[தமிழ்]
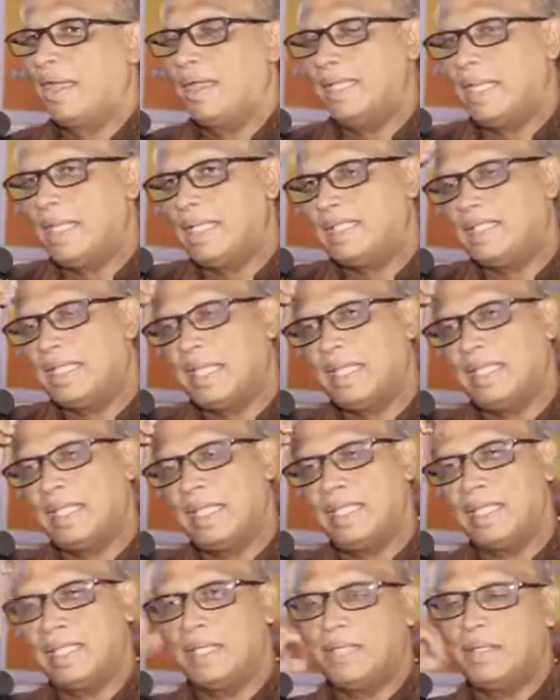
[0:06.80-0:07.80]
எதை
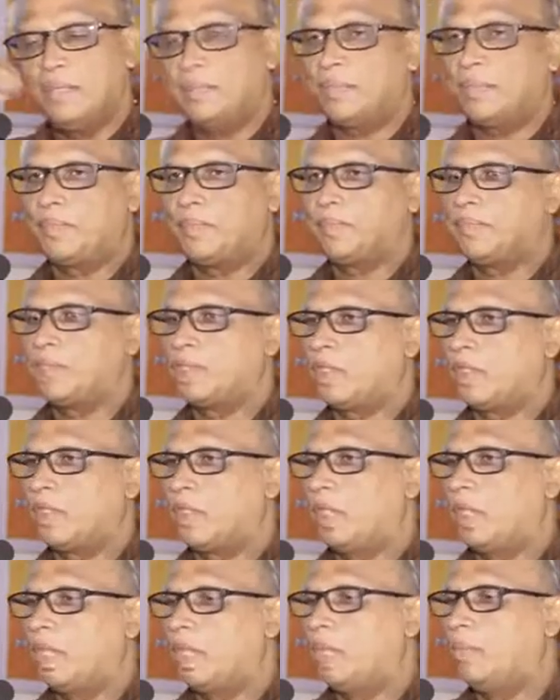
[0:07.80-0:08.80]
செய்தது
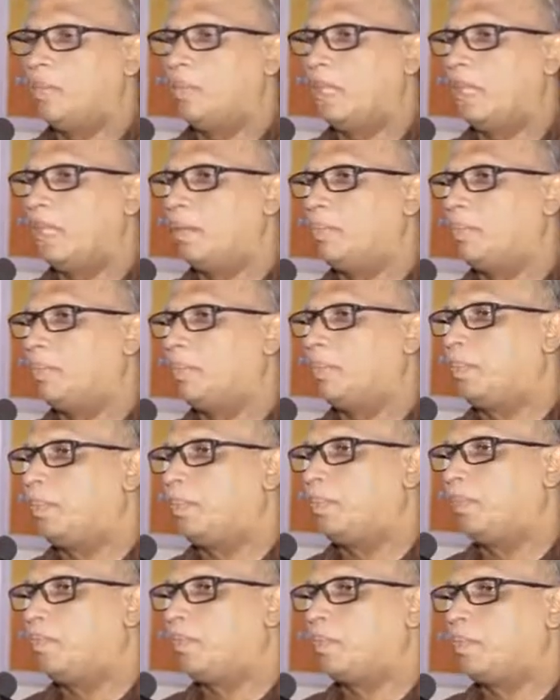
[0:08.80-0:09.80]
என்பதை
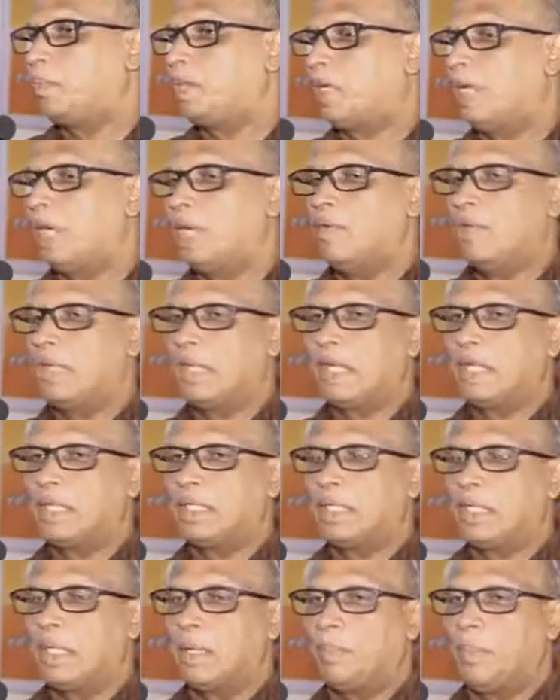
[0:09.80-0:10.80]
கேள்வி
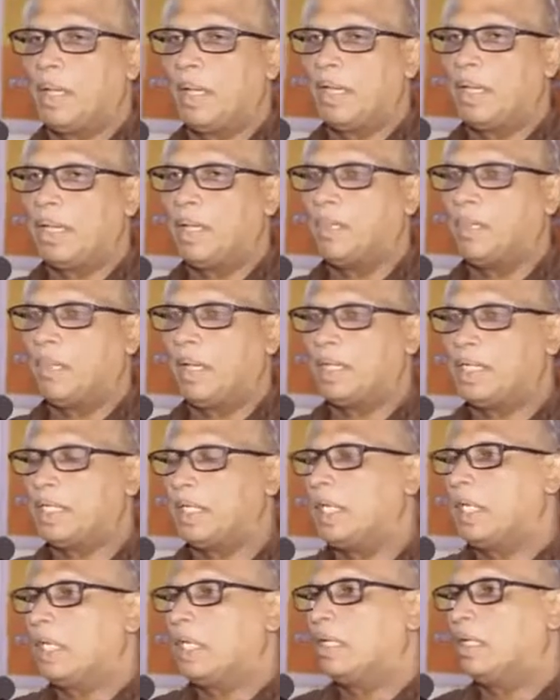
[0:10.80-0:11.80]
கேட்கிற பலரை
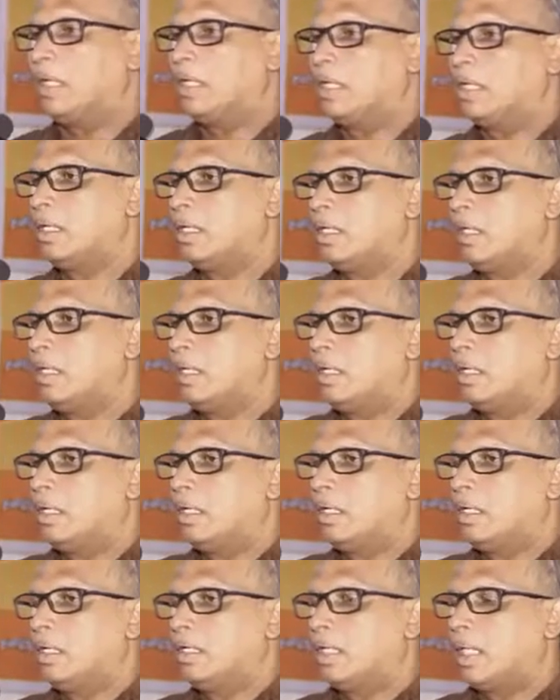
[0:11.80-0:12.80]
பற்றி
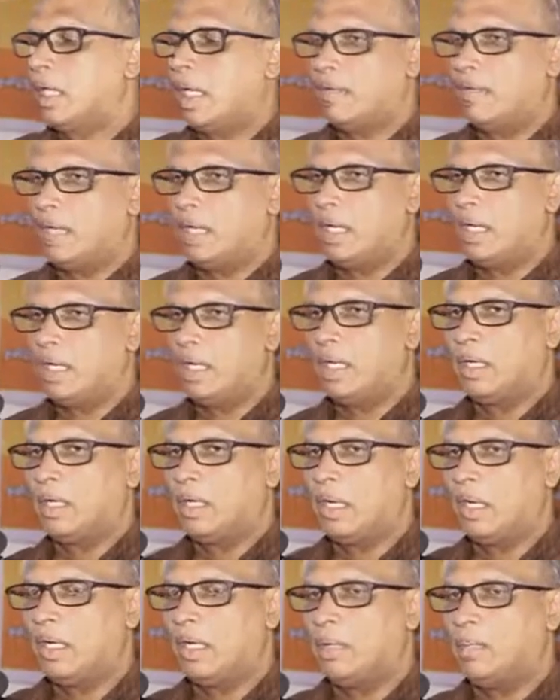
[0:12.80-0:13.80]
தலைவர்
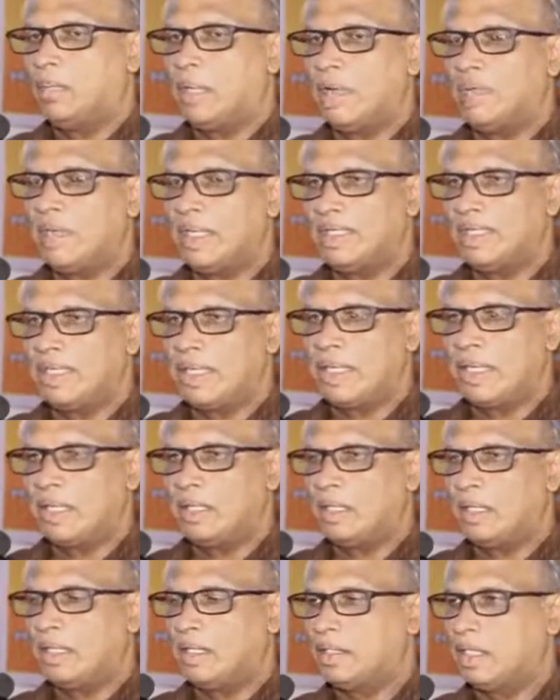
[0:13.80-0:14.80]
அண்ணன் மாவை
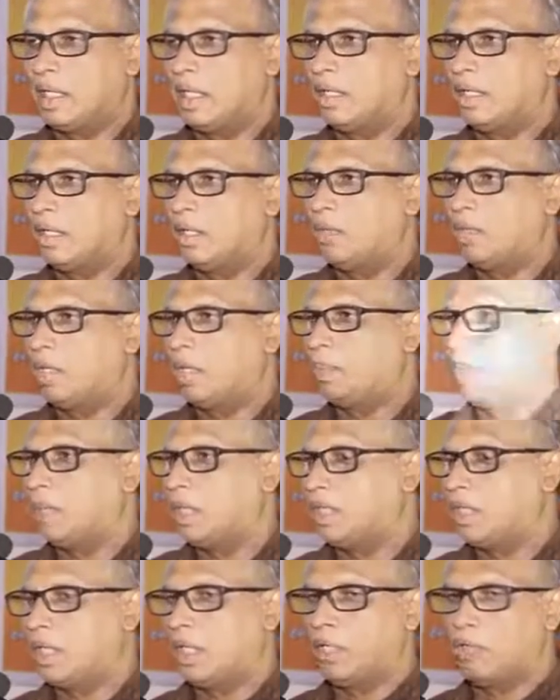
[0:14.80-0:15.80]
சேனாதி ராஜா தன்னுடைய
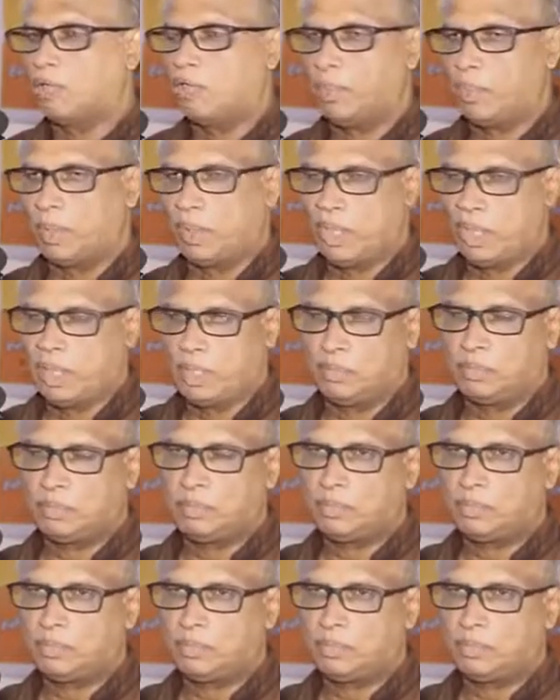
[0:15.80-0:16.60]
பேச்சிலே குறிப்பிட்டார்